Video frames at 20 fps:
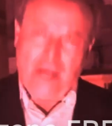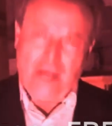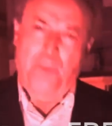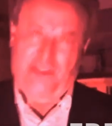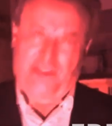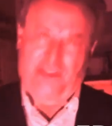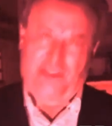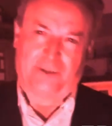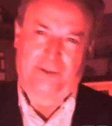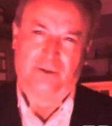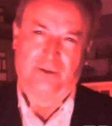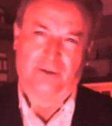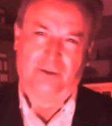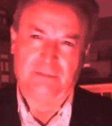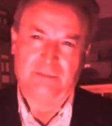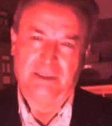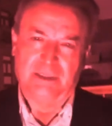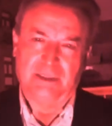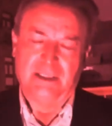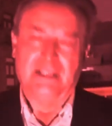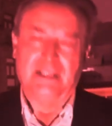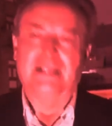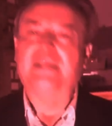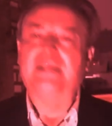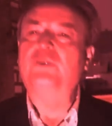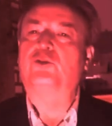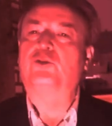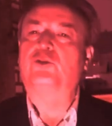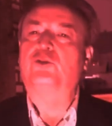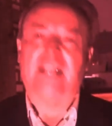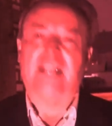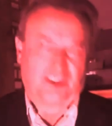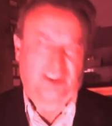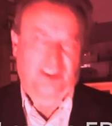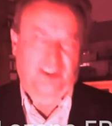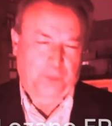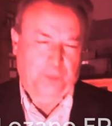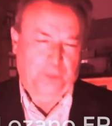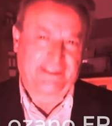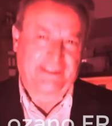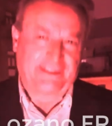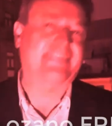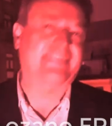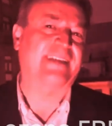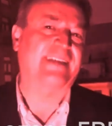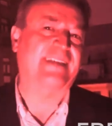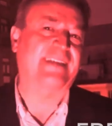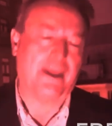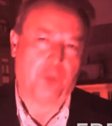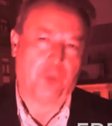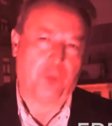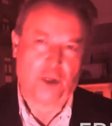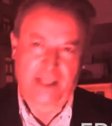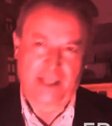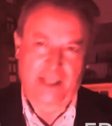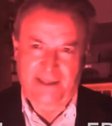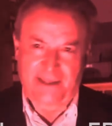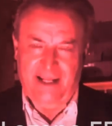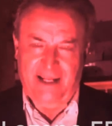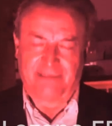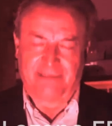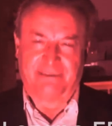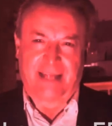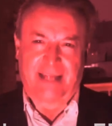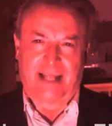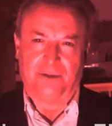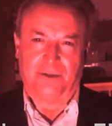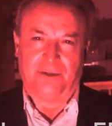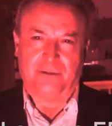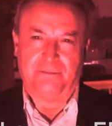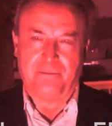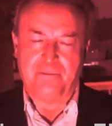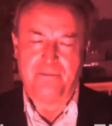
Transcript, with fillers: por escrito. La respuesta se la voy adelantando.